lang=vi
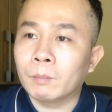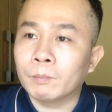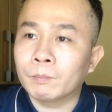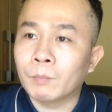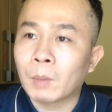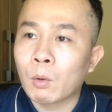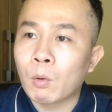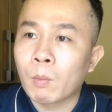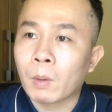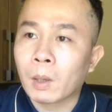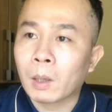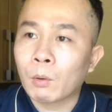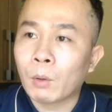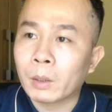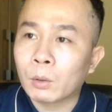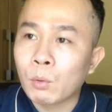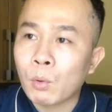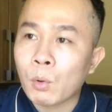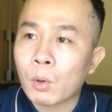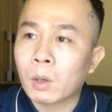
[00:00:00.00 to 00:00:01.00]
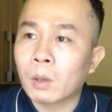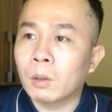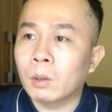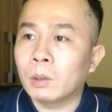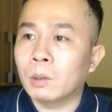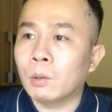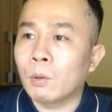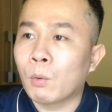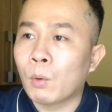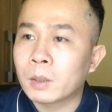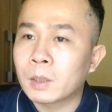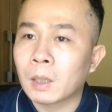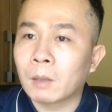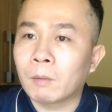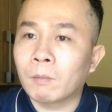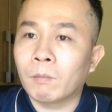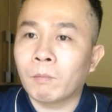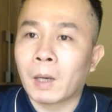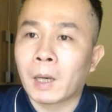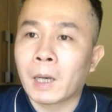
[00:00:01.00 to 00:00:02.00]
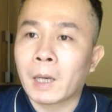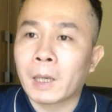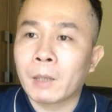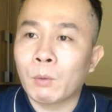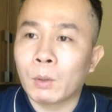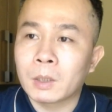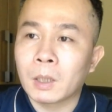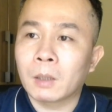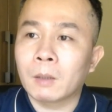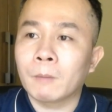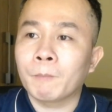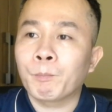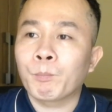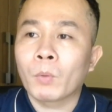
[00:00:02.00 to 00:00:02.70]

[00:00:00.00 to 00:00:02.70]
bao gồm các loại thuốc, hóa chất và các cái hoạt chất